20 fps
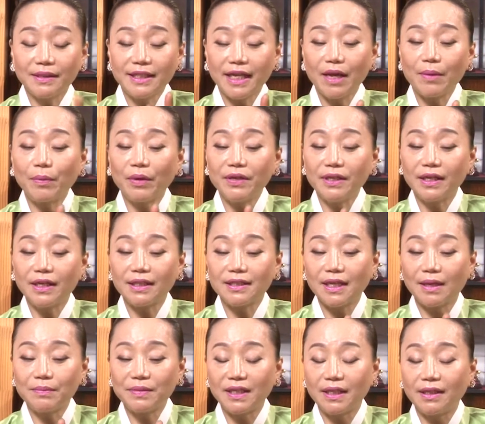세 번이나
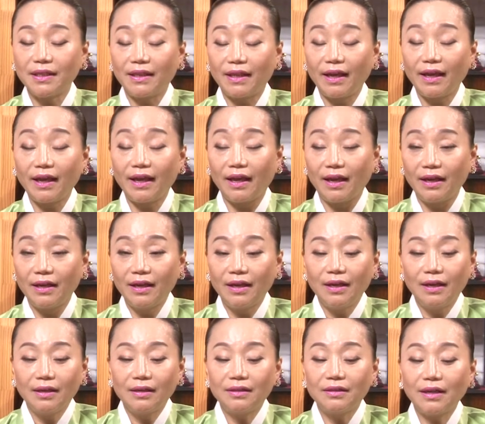삼재인데
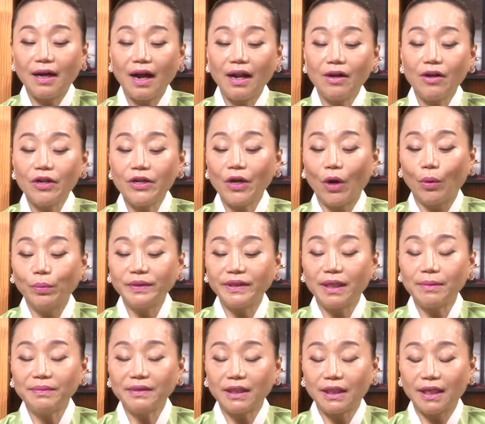그 할루냐
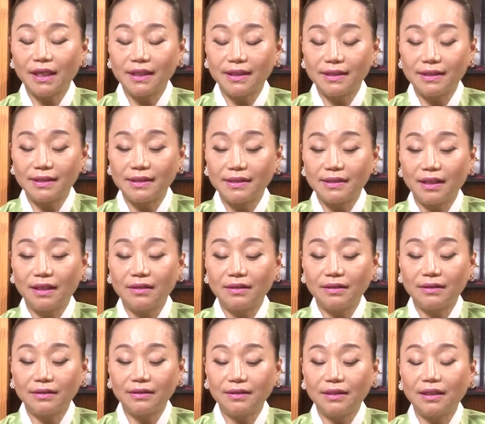업삼재가 있을
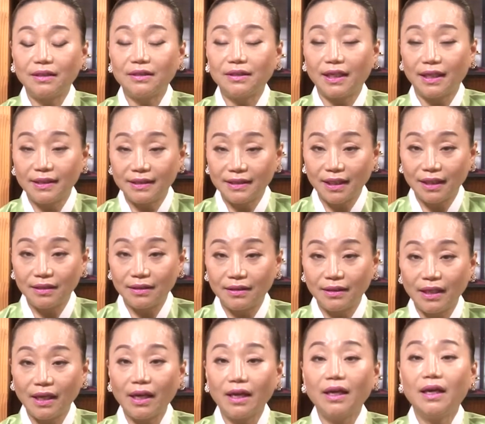때는 그때는
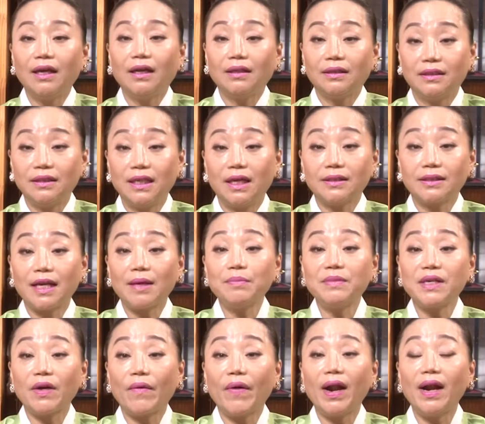괜찮은데 그냥
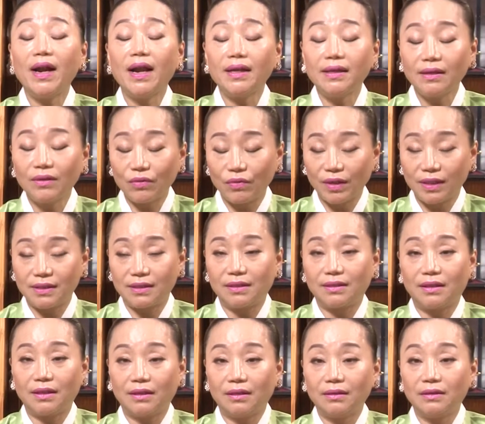삼재 환란이 들어왔을
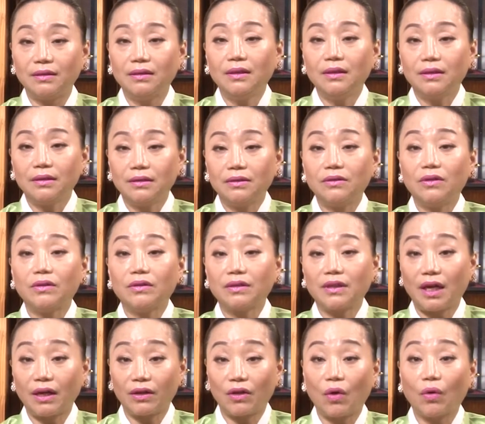때는 그거를
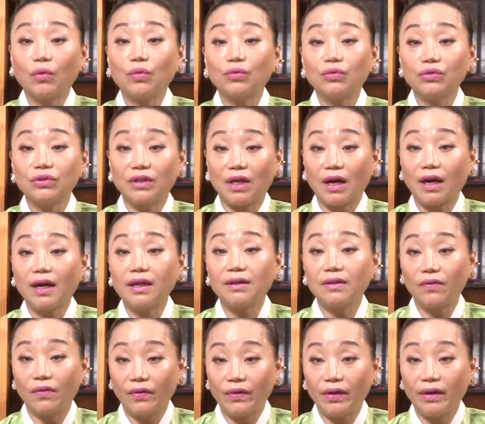다 겪고 나가는
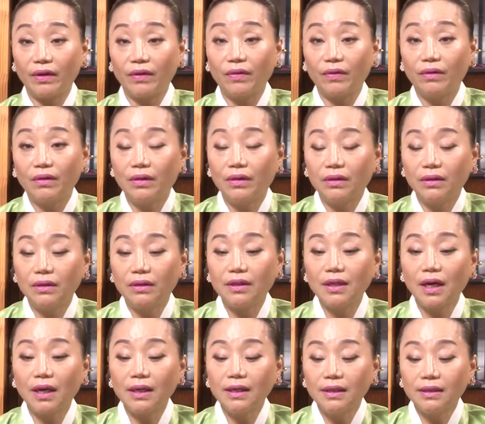거예요.
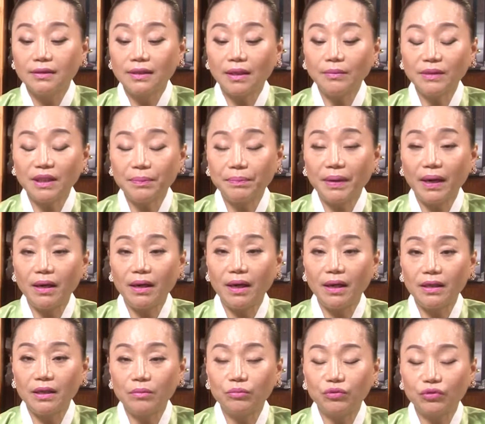그러니까 삼재
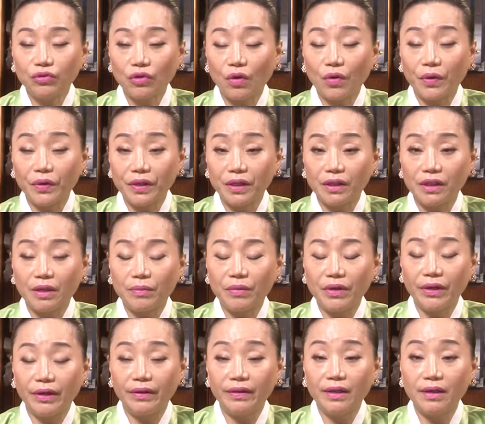판란이 무서웠기
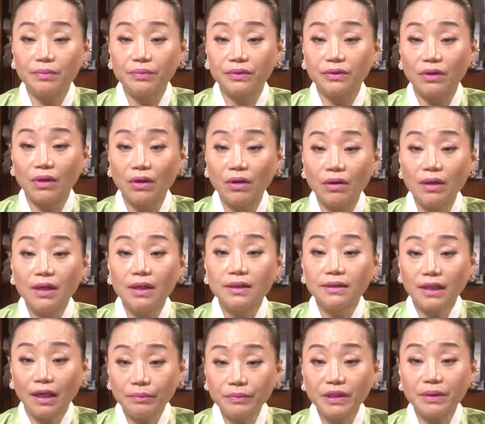때문에 옛날부터
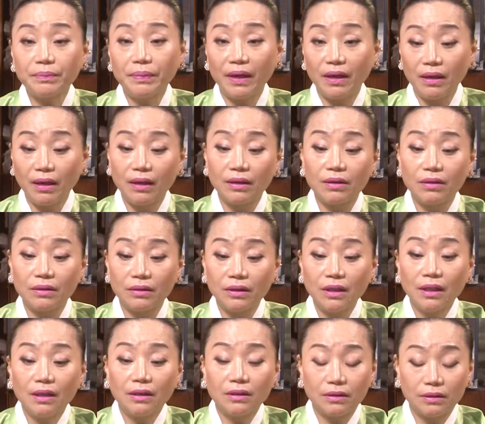삼재 판란은
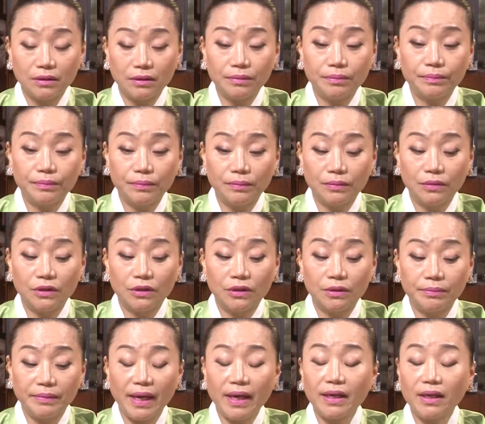그 뭐,
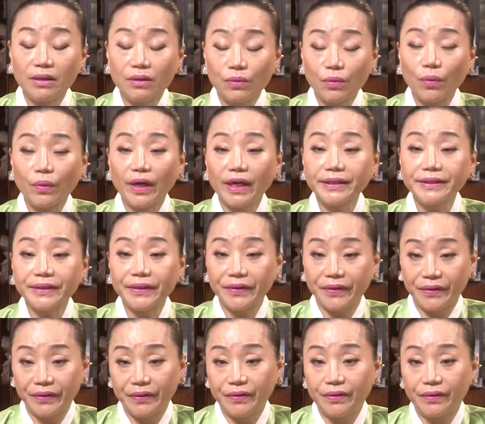매기를 꼭
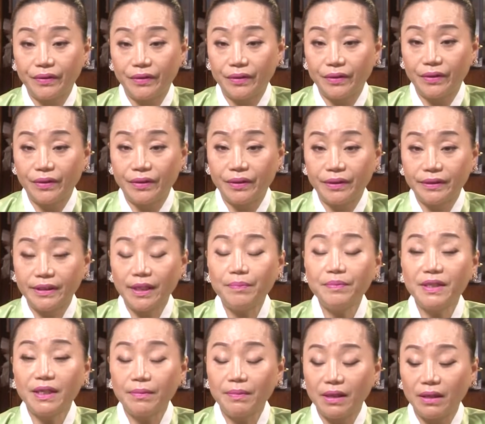했어요.
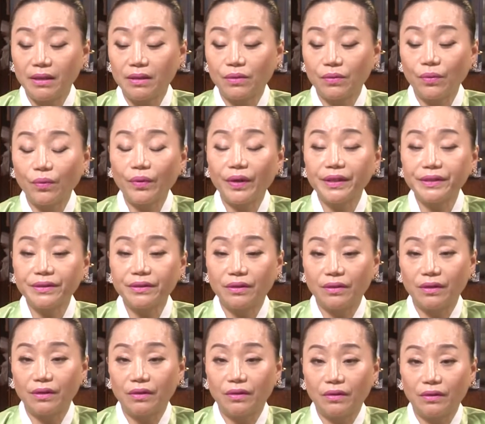삼재 매기를 꼭 했어요.